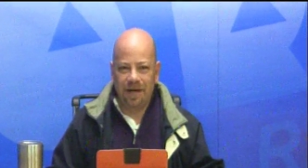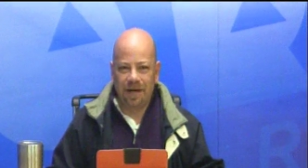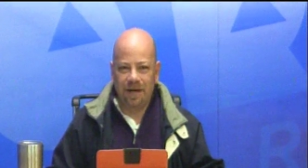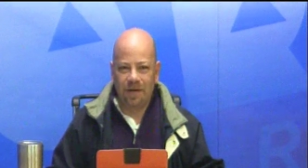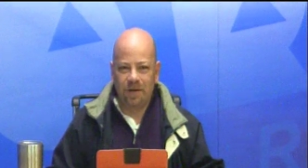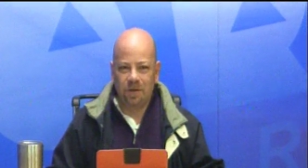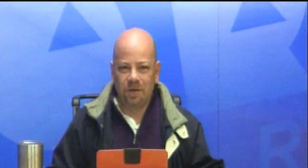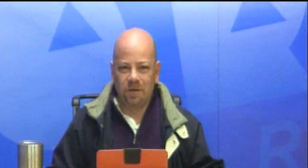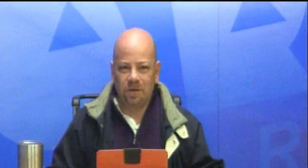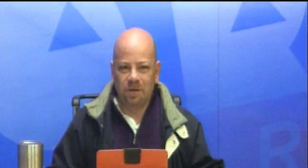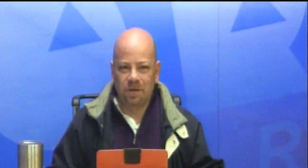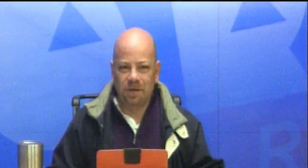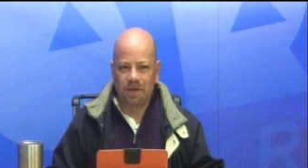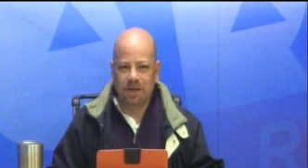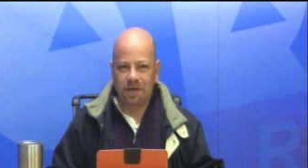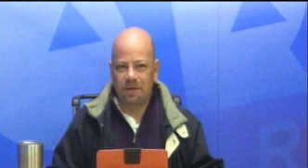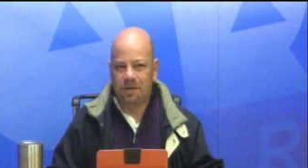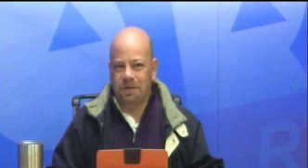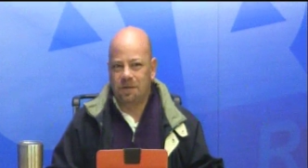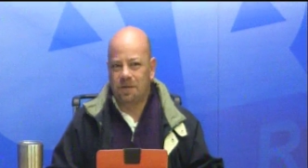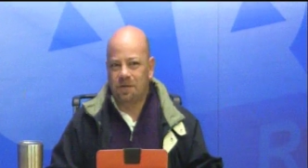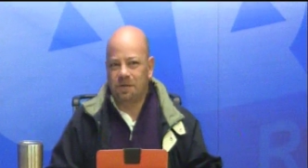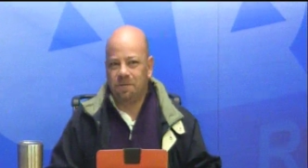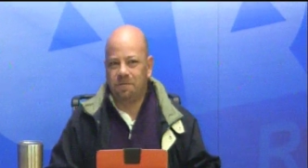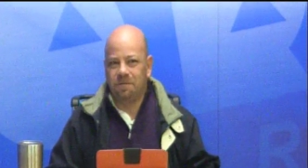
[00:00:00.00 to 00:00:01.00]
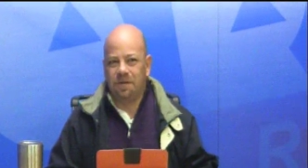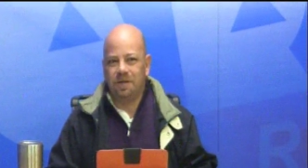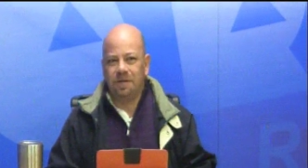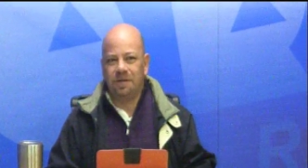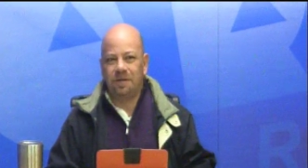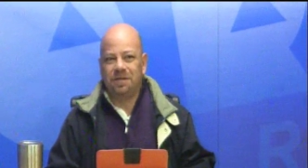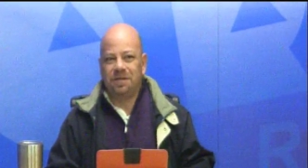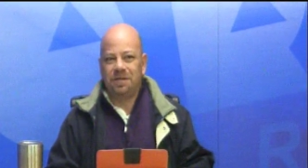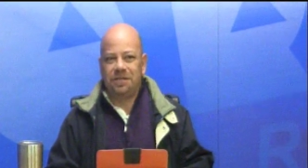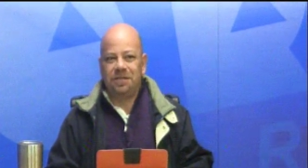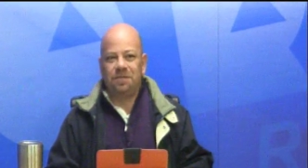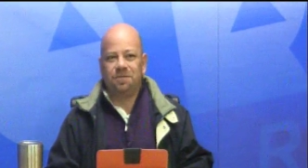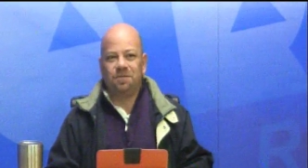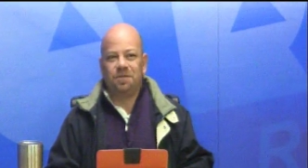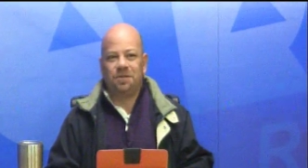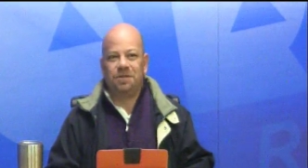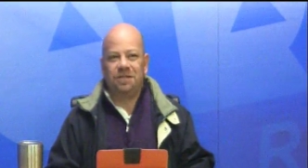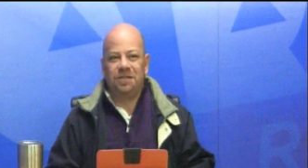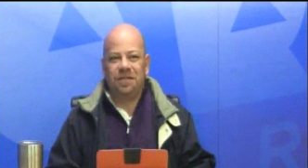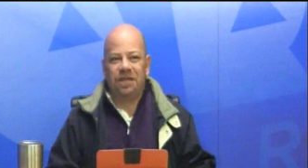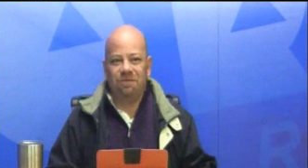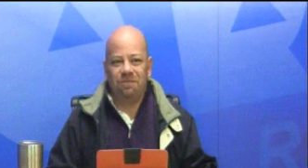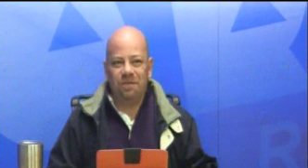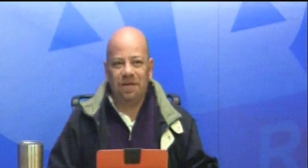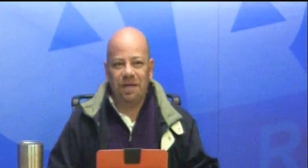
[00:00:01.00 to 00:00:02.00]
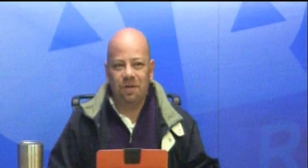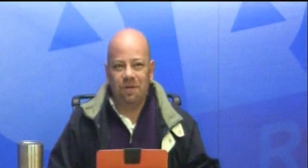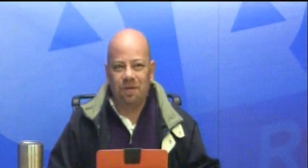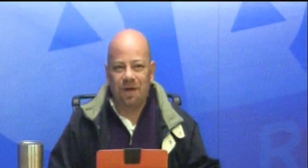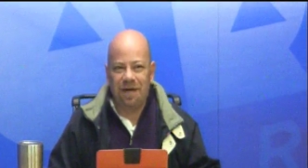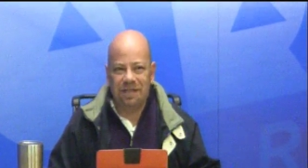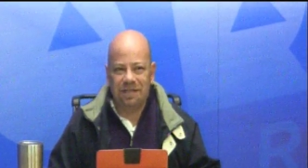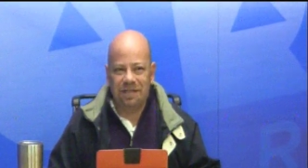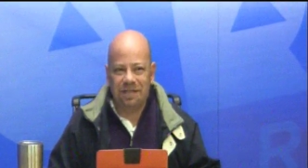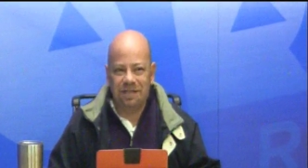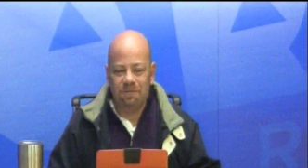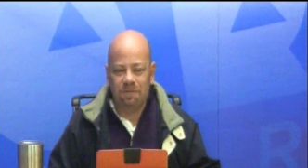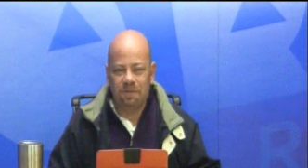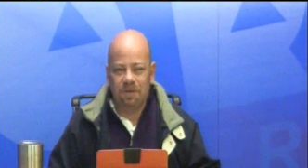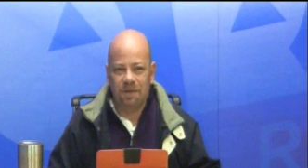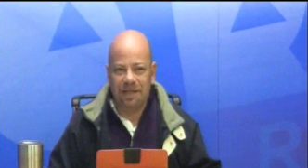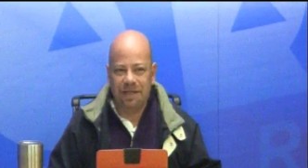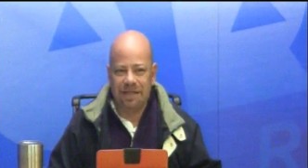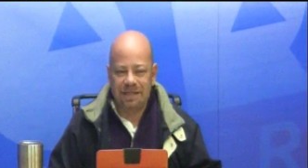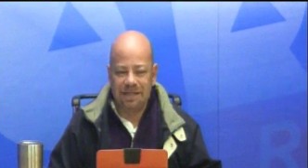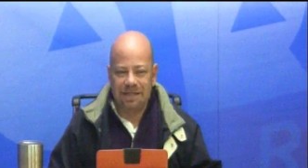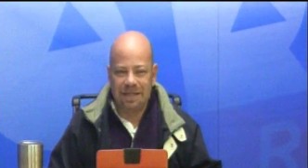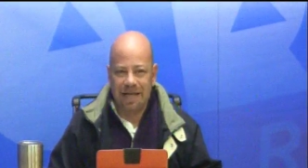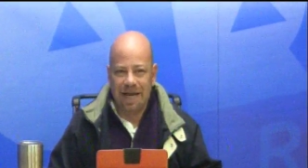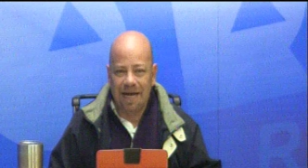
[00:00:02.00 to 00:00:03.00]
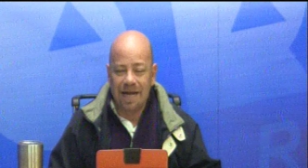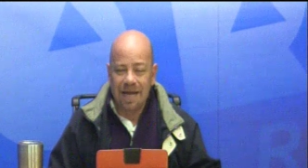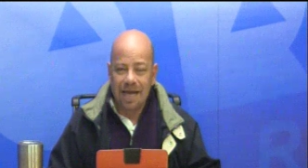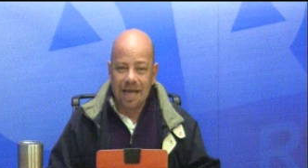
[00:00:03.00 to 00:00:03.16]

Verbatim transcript: La Cotorra, nuestros poderosísimos mil watts de potencia